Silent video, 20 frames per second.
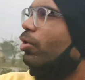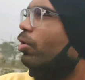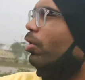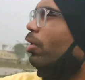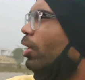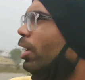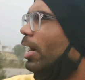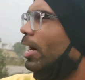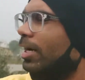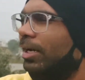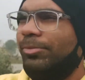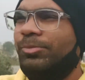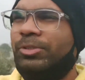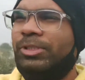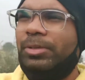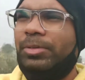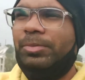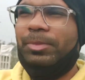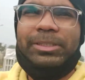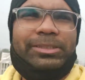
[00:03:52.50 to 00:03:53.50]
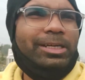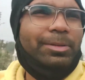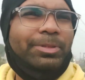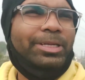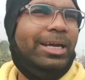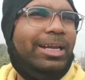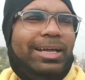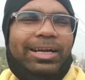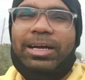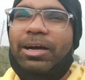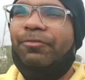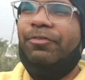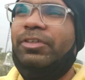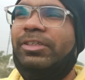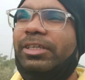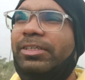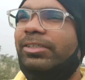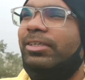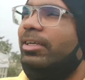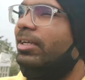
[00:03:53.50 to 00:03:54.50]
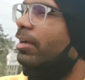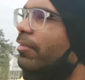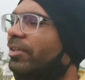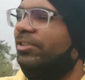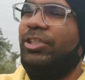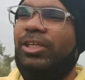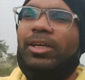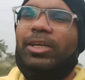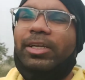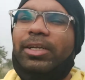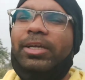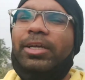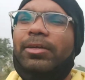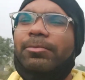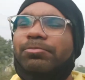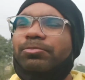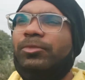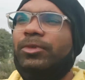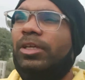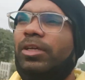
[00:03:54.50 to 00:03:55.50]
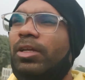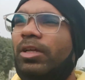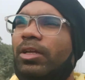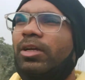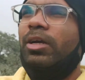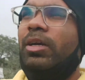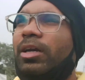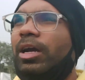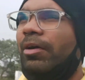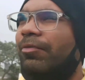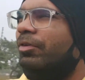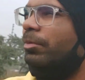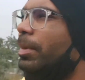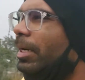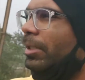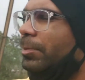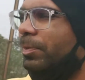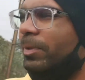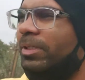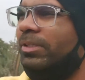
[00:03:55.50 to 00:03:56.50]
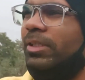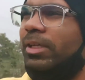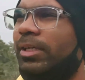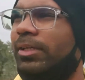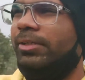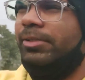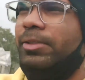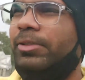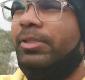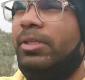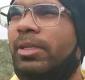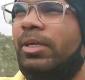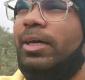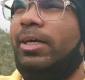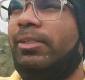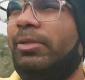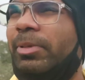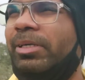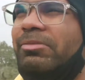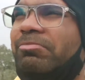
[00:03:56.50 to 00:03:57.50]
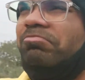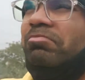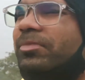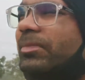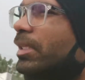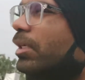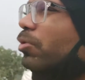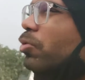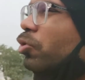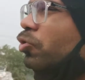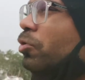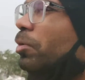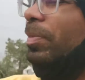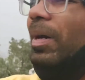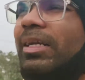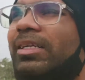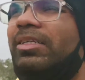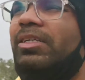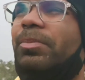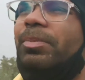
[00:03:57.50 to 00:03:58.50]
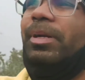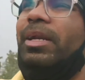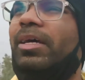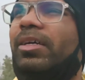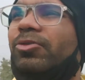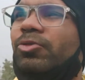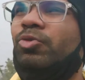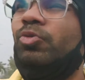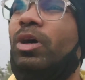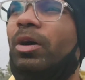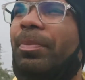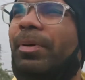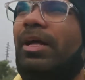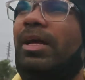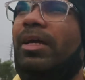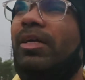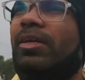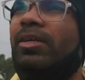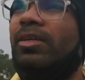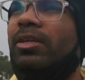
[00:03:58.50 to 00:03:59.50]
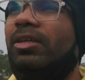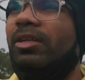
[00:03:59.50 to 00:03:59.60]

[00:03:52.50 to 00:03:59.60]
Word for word: और आराम से मज़ा भी आ रहा है काफ़ी ठंडी ठंडी हवा चल रही है कल काफ़ी बारिश पड़ी थी लगा था बट कुछ भी पानी नहीं पड़ा है सूखा पड़ा है